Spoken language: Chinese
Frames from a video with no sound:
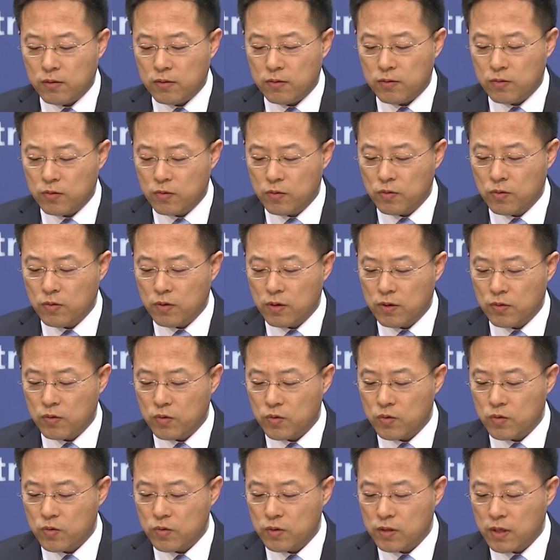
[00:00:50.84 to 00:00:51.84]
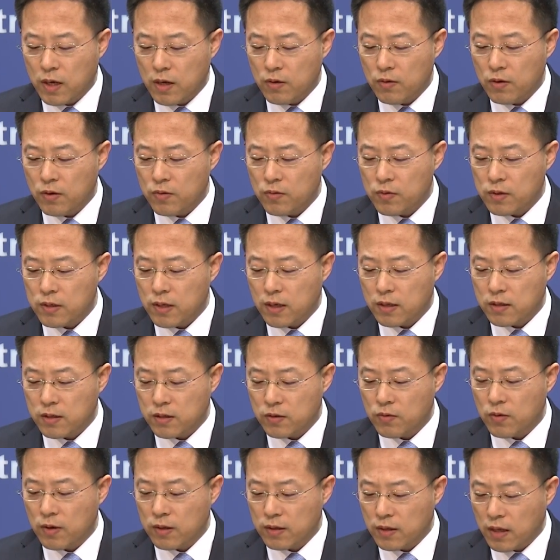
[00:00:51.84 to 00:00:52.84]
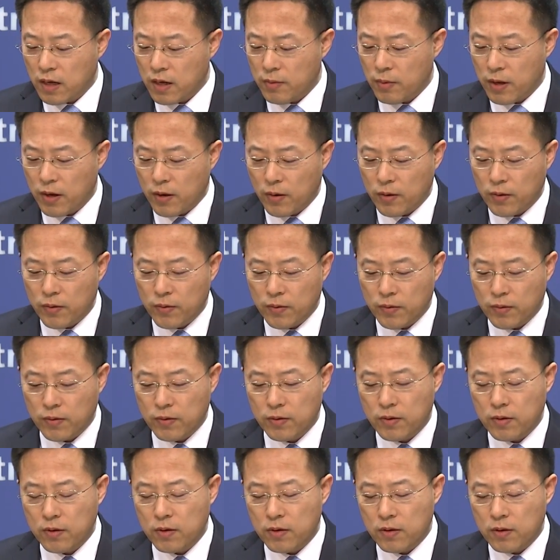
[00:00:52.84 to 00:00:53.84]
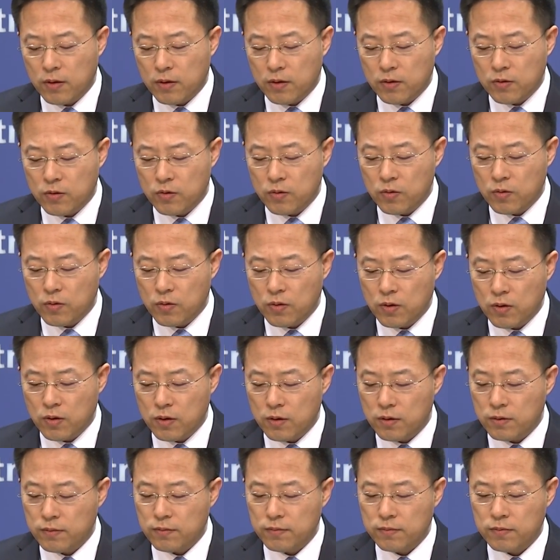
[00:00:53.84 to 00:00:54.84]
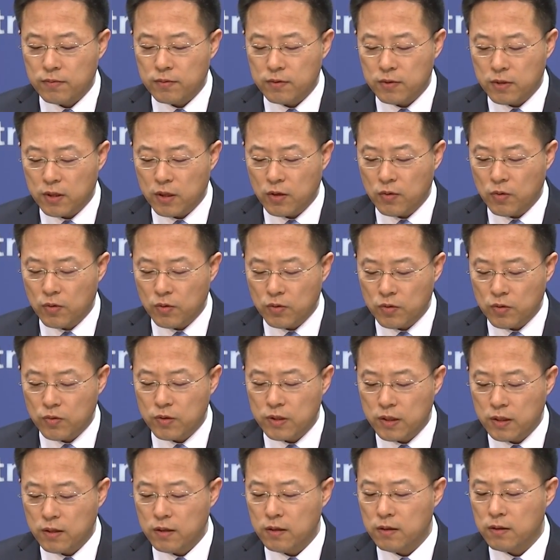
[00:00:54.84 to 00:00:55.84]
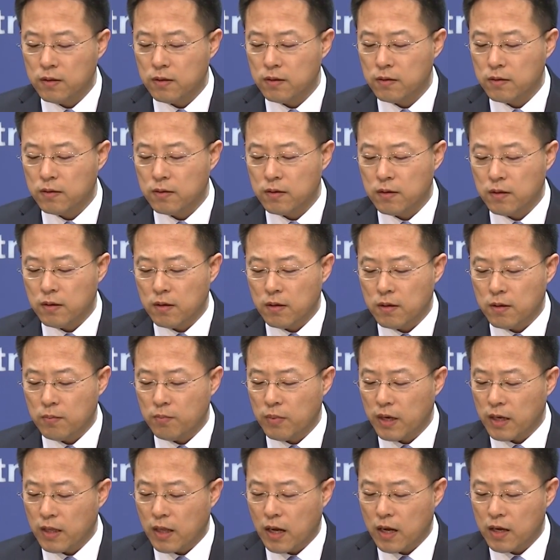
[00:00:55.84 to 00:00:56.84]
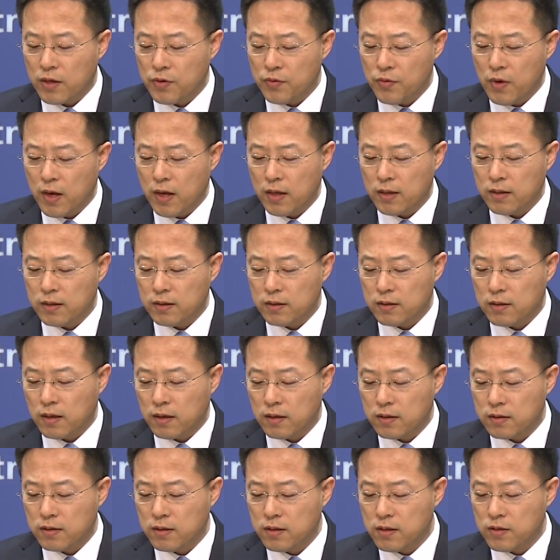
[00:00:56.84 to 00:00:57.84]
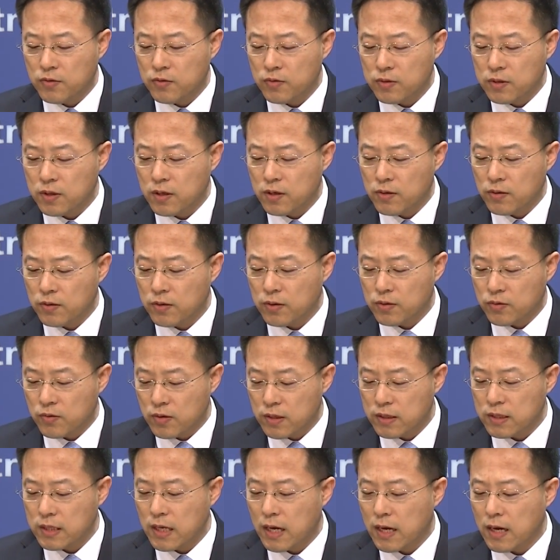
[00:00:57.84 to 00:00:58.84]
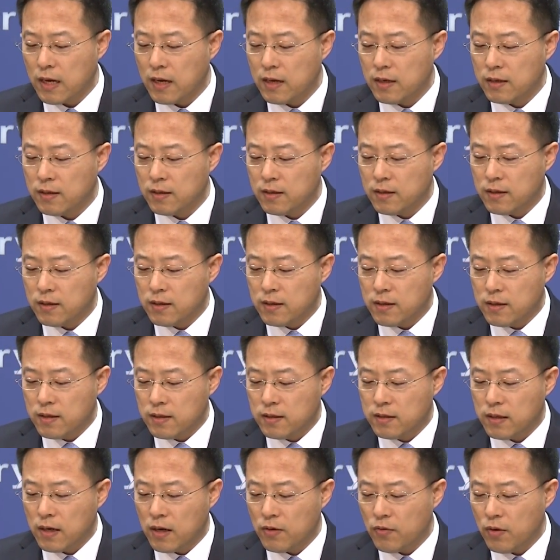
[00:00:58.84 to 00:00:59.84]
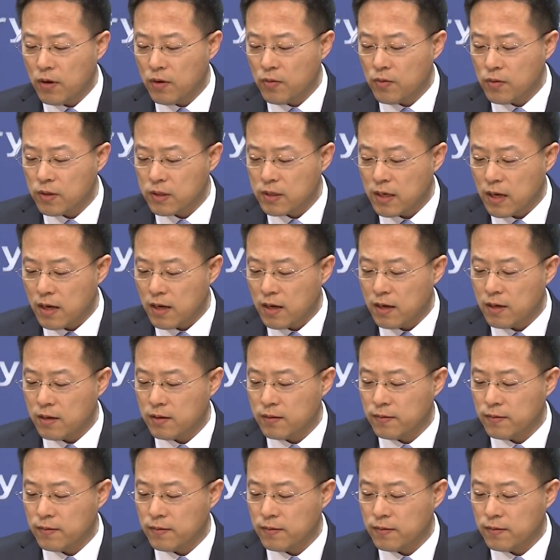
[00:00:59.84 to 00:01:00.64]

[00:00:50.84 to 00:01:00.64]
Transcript: 中国驻相关国家使馆代表、中国疾控中心、北大医院等技术机构的专家。相关国家、